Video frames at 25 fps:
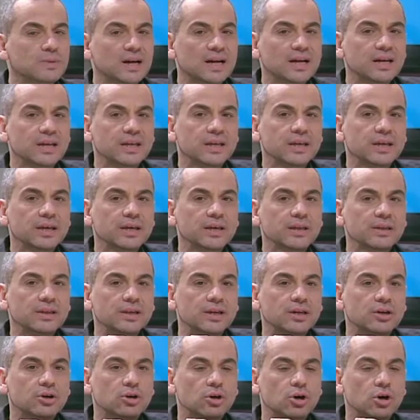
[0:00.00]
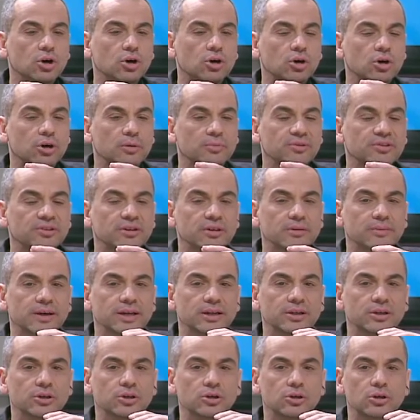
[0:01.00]
Macri dijo, el presidente
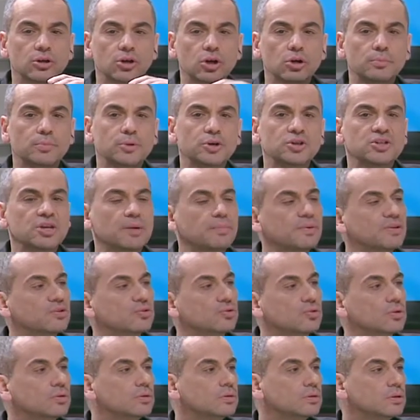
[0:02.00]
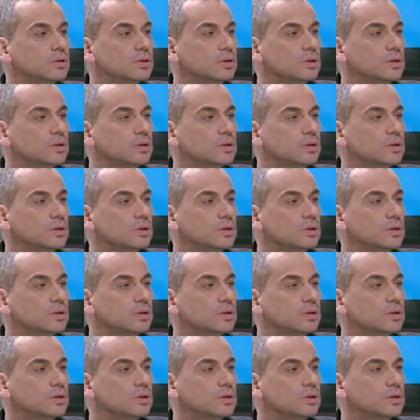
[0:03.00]
Macri dijo, lo peor ya pasó.